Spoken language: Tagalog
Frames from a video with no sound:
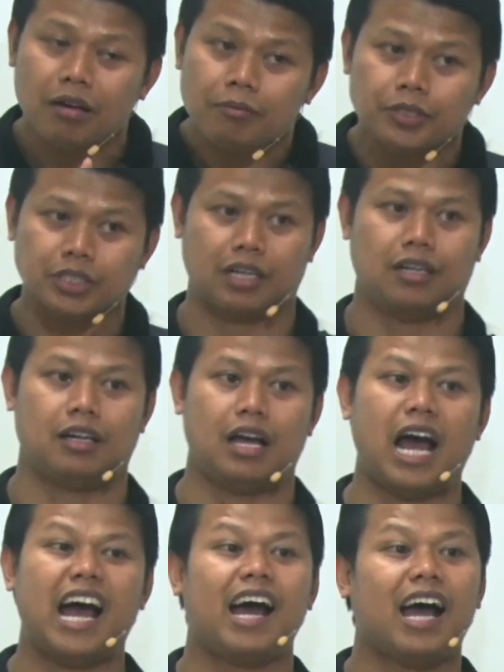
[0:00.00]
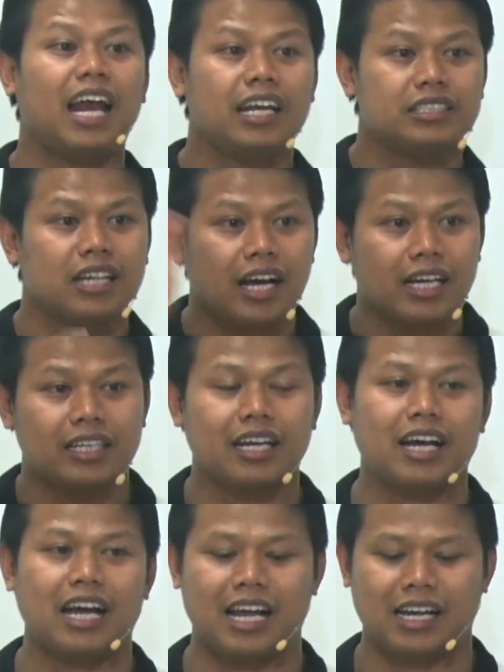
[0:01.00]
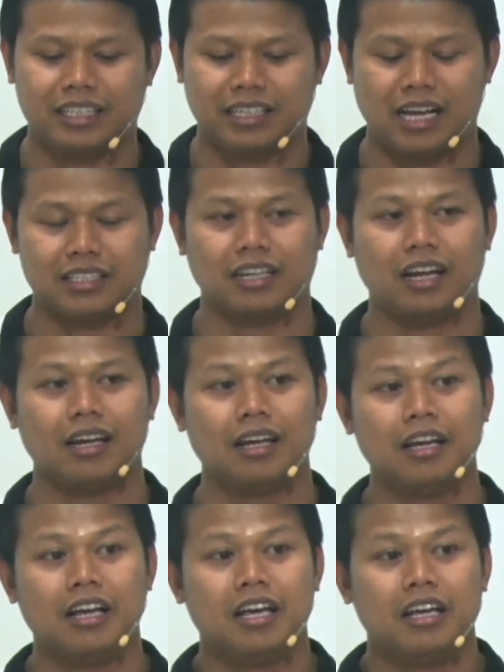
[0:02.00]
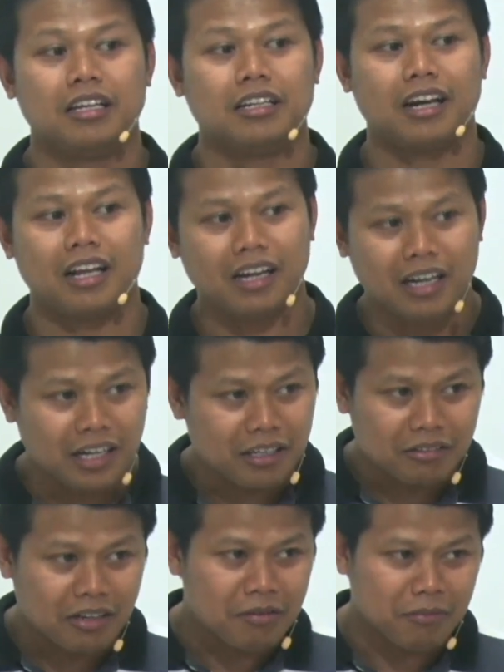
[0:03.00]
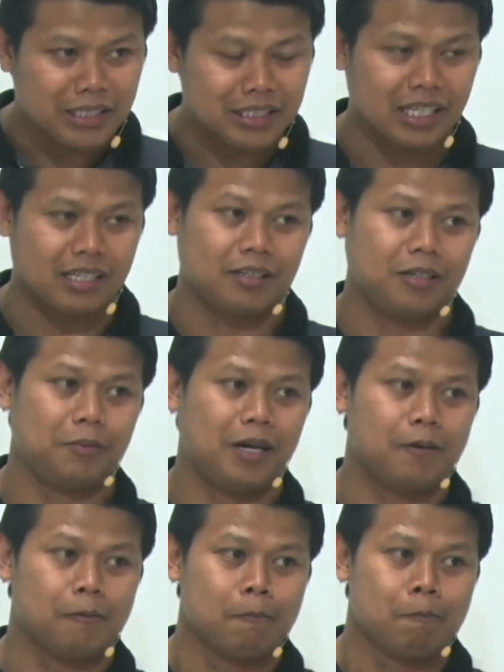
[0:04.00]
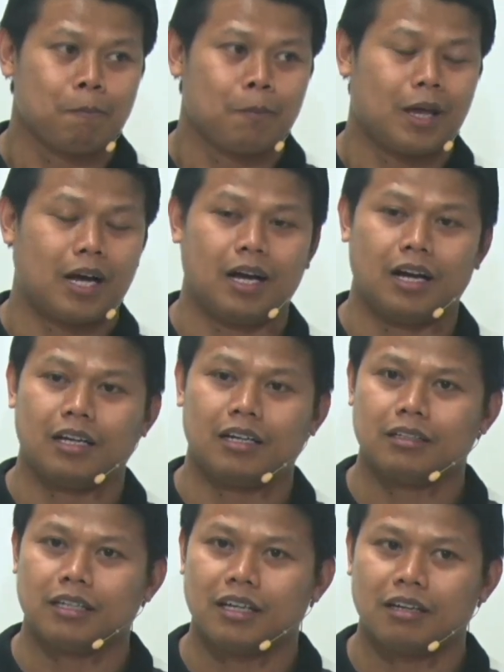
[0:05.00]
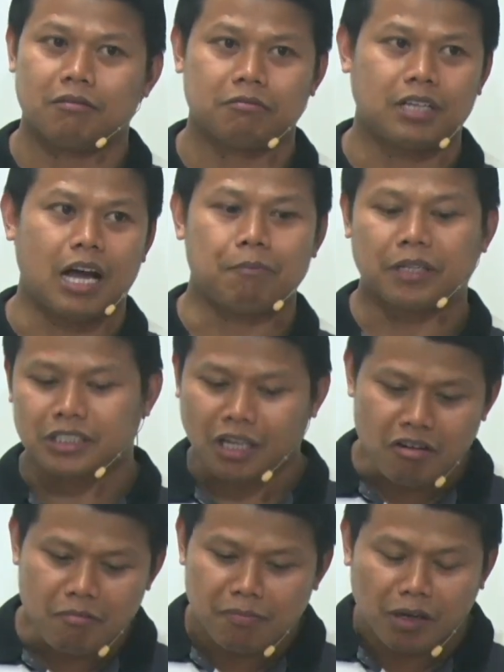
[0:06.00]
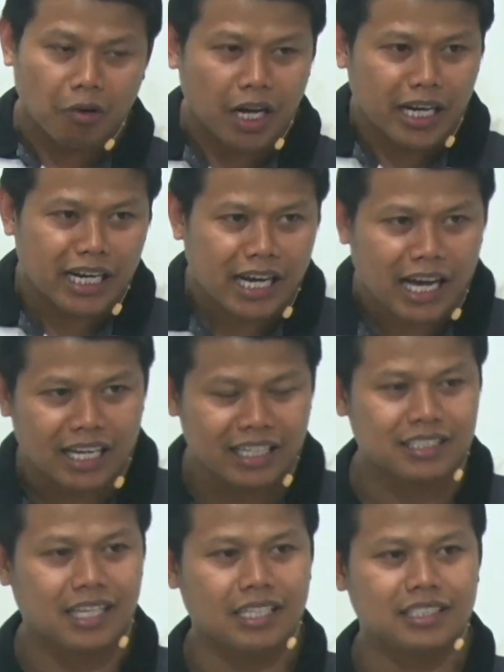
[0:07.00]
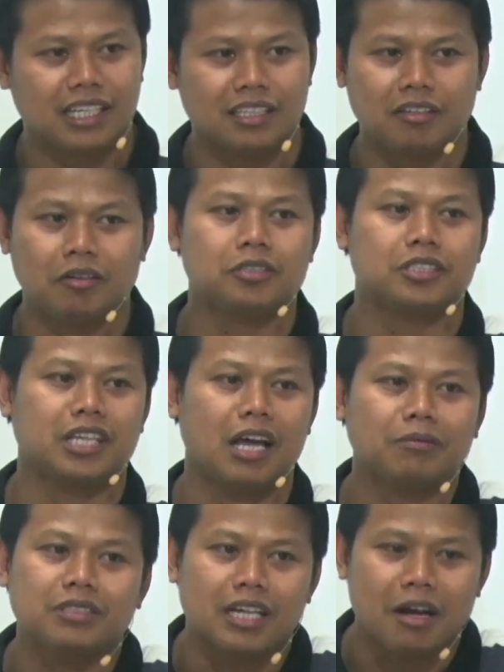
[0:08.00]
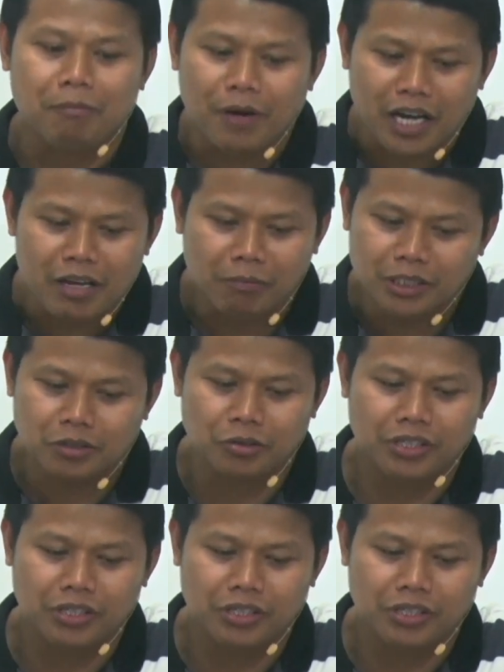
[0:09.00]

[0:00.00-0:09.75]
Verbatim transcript: mo siya. Aalisan kita ng kaligtasan. Naririnig niyo yan minsan, di ba? Uh, uh, dapat sa'yo mawalan ng kaligtasan. Those times na napaka-immature